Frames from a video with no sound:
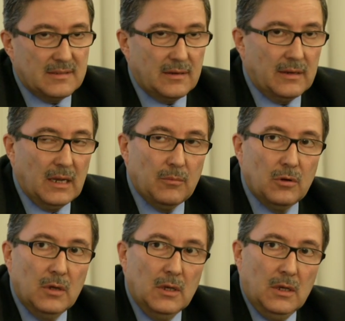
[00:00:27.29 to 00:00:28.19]

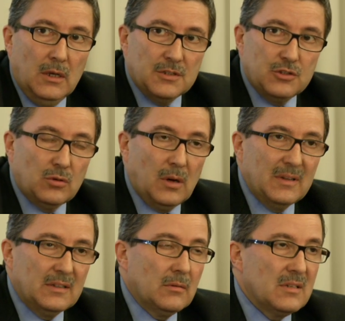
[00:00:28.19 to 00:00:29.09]
esterniamo sicuramente